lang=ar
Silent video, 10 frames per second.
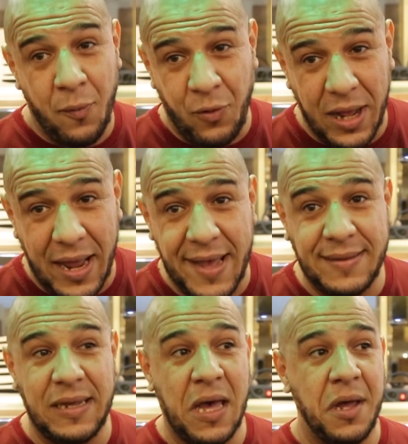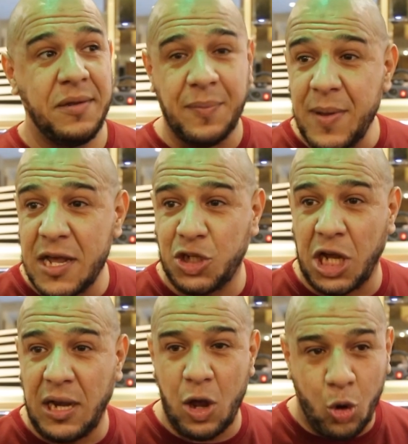فوالا هديه نتمنى ان
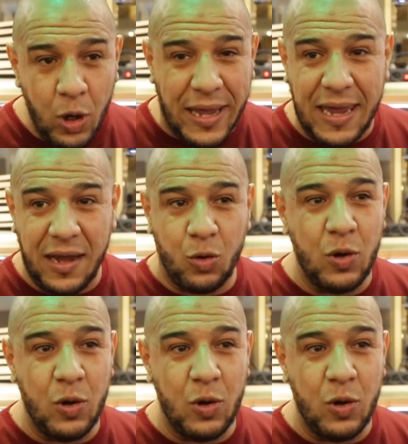شاء الله كل خير